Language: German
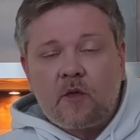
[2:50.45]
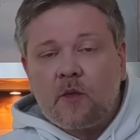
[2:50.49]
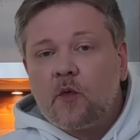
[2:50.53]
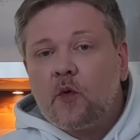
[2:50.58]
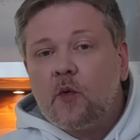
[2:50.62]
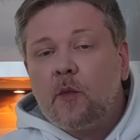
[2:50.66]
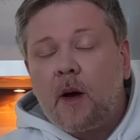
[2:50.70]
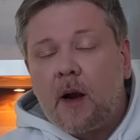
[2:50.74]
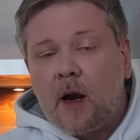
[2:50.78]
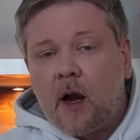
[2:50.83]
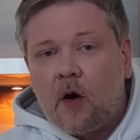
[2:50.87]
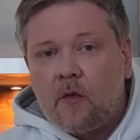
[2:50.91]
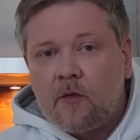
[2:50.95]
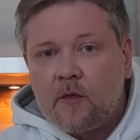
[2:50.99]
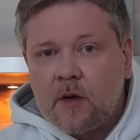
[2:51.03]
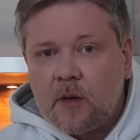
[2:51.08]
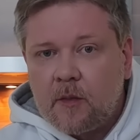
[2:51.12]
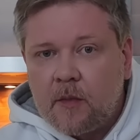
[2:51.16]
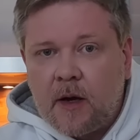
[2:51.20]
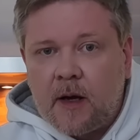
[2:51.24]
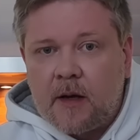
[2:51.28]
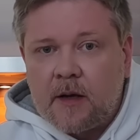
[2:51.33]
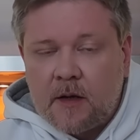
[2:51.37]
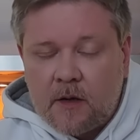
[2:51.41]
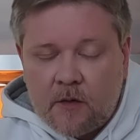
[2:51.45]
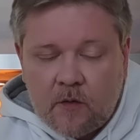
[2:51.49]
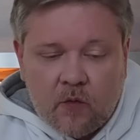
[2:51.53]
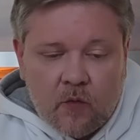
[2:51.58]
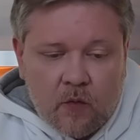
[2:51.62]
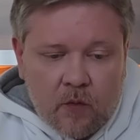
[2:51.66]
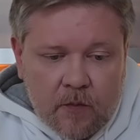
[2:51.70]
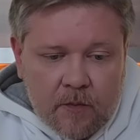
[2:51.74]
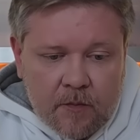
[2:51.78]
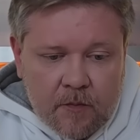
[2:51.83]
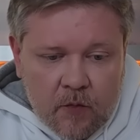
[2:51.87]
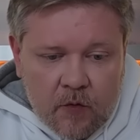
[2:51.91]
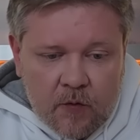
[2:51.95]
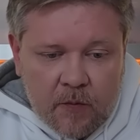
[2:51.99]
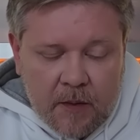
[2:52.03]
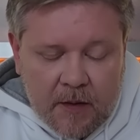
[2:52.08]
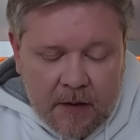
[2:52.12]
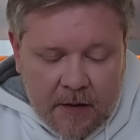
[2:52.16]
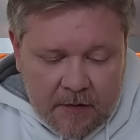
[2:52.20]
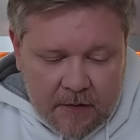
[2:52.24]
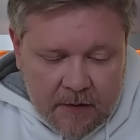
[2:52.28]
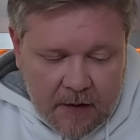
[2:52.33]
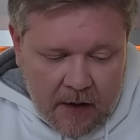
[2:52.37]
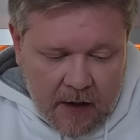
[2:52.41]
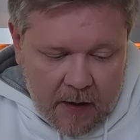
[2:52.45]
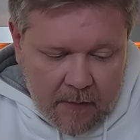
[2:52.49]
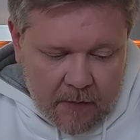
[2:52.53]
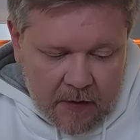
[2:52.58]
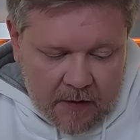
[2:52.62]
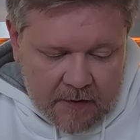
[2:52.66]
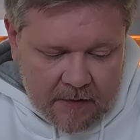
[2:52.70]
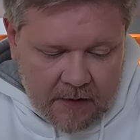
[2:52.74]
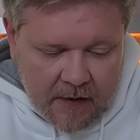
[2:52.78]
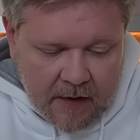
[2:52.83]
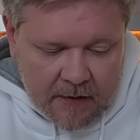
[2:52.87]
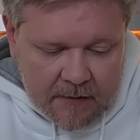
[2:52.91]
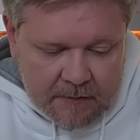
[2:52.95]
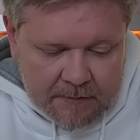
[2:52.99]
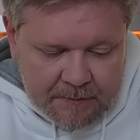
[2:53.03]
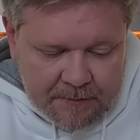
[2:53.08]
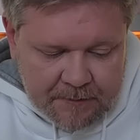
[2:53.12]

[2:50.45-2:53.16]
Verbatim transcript: zum Überlaufen gebracht hat. So muss man das ja einmal sagen.